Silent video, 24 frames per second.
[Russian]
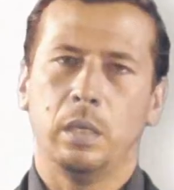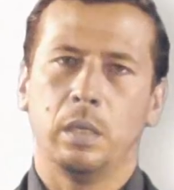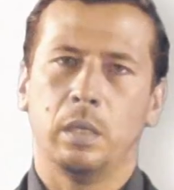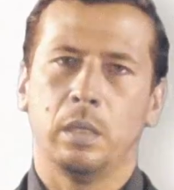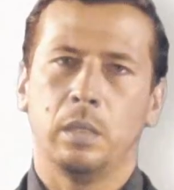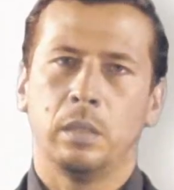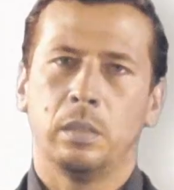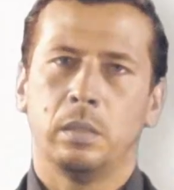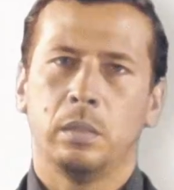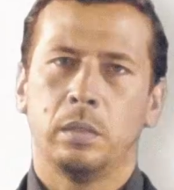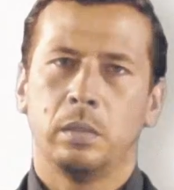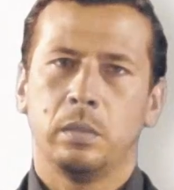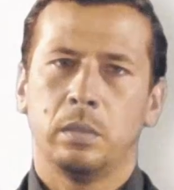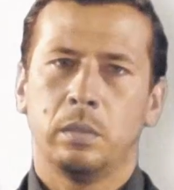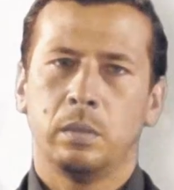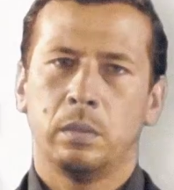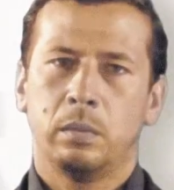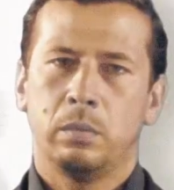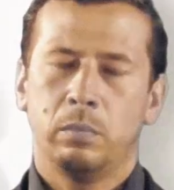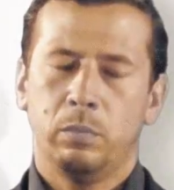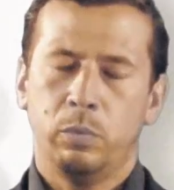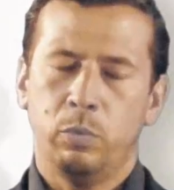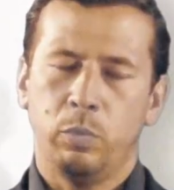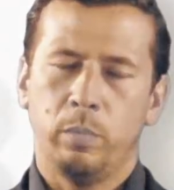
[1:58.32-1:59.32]
я
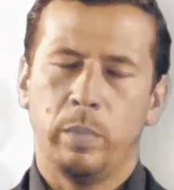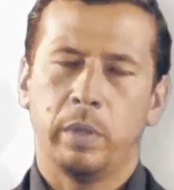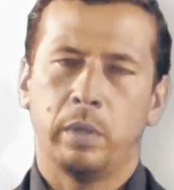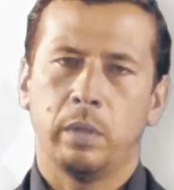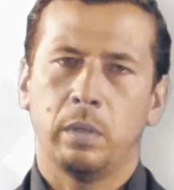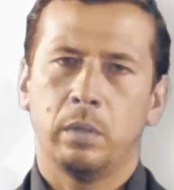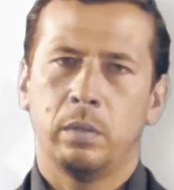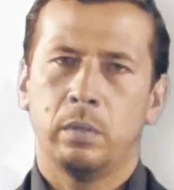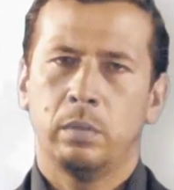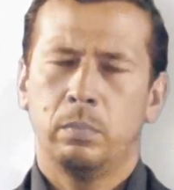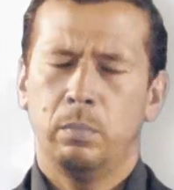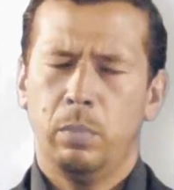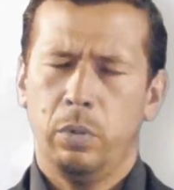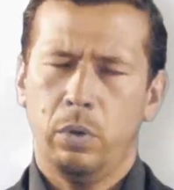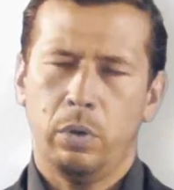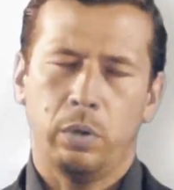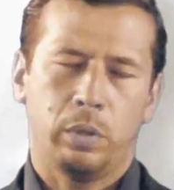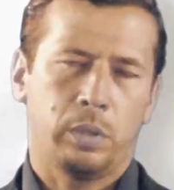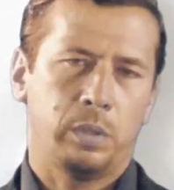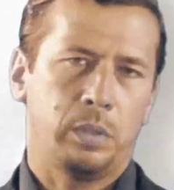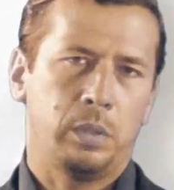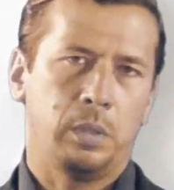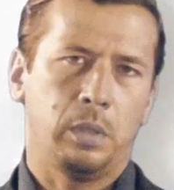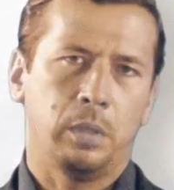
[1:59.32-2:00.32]
умер,
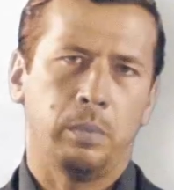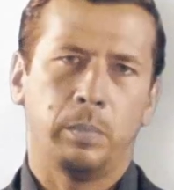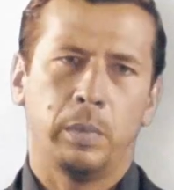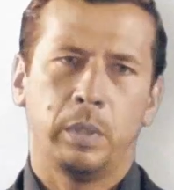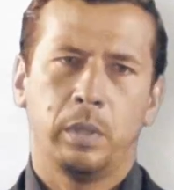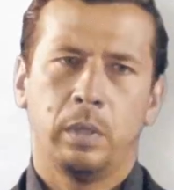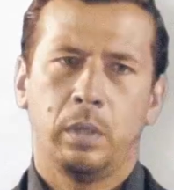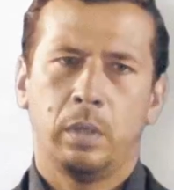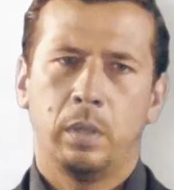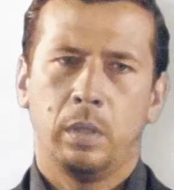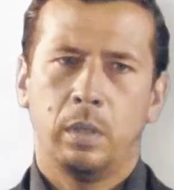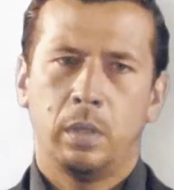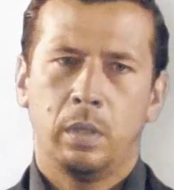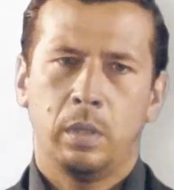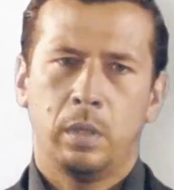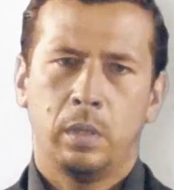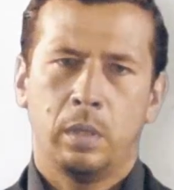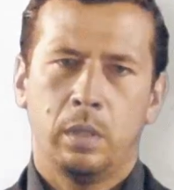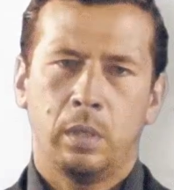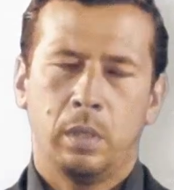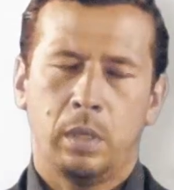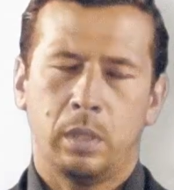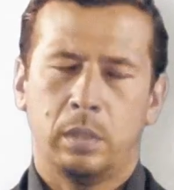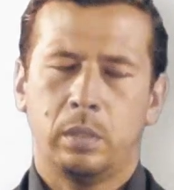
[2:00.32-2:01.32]
Бог с ним,
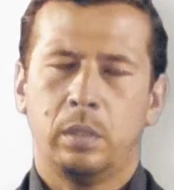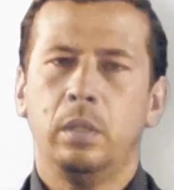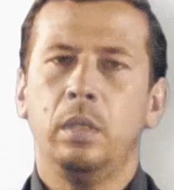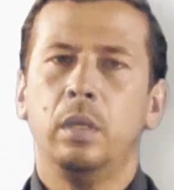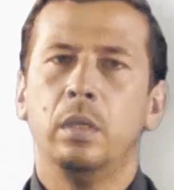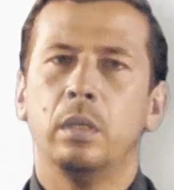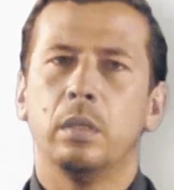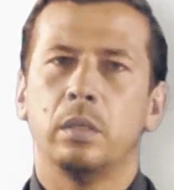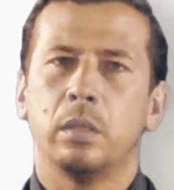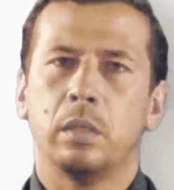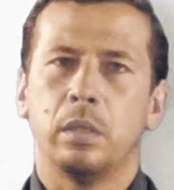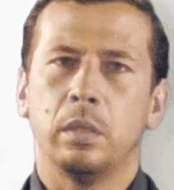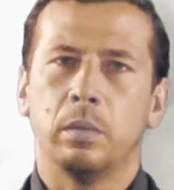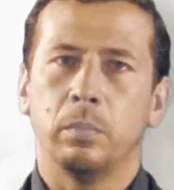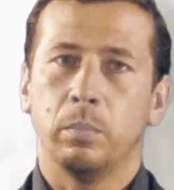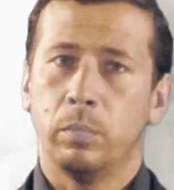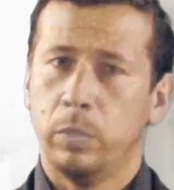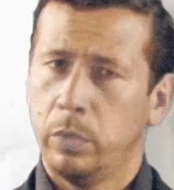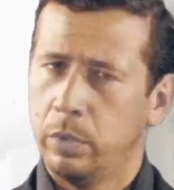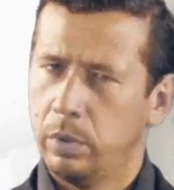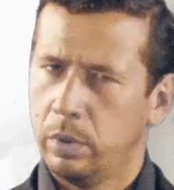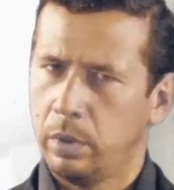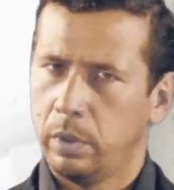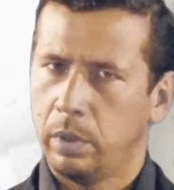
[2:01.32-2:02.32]
а с нынешним
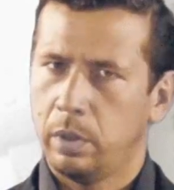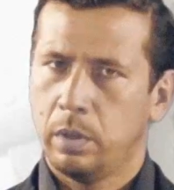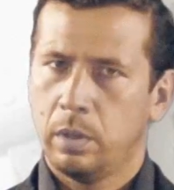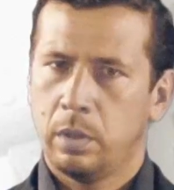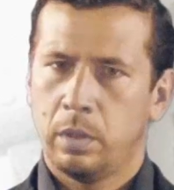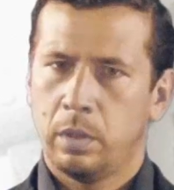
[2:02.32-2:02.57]
мной